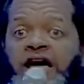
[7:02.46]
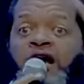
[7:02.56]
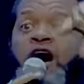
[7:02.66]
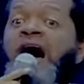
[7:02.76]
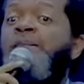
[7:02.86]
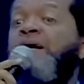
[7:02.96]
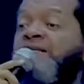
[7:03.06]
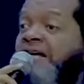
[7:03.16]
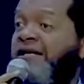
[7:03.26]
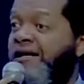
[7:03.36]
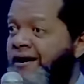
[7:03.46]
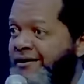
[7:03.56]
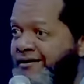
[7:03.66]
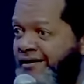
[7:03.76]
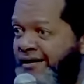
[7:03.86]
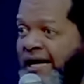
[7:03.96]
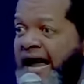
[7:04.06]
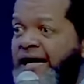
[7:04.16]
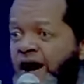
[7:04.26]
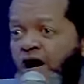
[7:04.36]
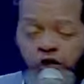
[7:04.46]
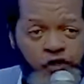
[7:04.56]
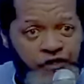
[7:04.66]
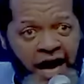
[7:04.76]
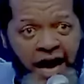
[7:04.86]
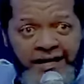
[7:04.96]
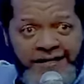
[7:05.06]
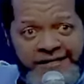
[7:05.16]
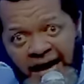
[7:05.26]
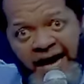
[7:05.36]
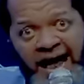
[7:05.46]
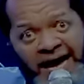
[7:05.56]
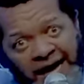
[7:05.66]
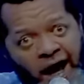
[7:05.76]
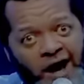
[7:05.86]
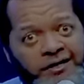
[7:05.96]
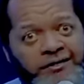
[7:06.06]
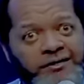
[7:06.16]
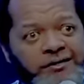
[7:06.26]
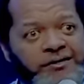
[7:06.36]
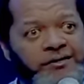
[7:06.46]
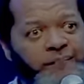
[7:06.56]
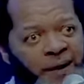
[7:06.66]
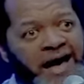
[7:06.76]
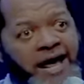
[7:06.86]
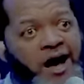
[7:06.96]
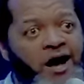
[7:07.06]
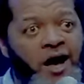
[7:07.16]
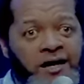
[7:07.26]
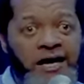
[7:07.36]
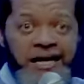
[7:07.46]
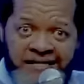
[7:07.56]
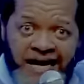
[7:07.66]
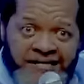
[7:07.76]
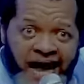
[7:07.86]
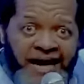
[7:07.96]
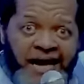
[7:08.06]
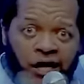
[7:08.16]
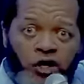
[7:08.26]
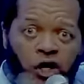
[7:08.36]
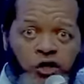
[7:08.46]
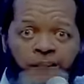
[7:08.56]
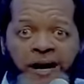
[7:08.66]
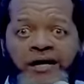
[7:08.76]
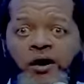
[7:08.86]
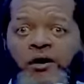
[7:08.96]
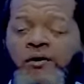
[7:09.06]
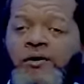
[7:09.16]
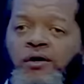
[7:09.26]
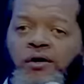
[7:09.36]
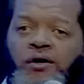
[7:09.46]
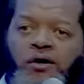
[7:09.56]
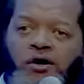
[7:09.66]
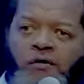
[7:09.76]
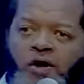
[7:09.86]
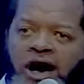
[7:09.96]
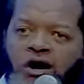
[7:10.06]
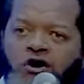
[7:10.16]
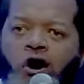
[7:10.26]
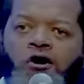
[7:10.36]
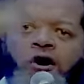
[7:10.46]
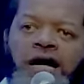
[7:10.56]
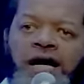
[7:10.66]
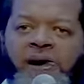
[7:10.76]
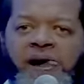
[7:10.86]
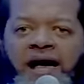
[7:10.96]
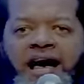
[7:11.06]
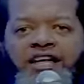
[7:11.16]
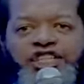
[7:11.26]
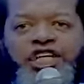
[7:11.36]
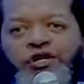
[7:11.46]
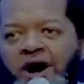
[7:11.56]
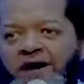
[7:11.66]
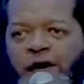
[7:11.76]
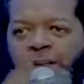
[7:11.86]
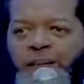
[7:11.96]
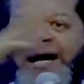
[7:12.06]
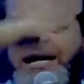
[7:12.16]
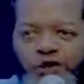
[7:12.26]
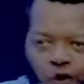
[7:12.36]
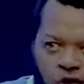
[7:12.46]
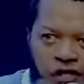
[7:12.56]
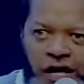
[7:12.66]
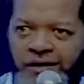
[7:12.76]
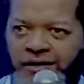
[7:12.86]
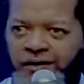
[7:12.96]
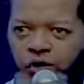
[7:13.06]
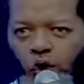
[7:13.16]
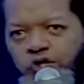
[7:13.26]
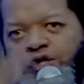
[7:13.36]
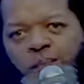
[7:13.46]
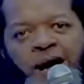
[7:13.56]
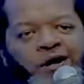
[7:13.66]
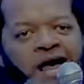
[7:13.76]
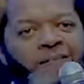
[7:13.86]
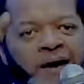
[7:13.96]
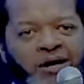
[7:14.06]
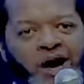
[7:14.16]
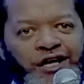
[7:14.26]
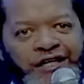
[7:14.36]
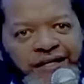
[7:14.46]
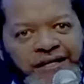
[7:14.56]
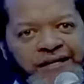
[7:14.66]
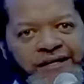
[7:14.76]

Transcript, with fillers: Qui leur a appris cette langue La langue du ciel, c'est la langue parler en langue. C'est ça la langue que nous parlerons. Comment un Congolais, un Chinois vont parler tous. Tous nous parlons la même langue.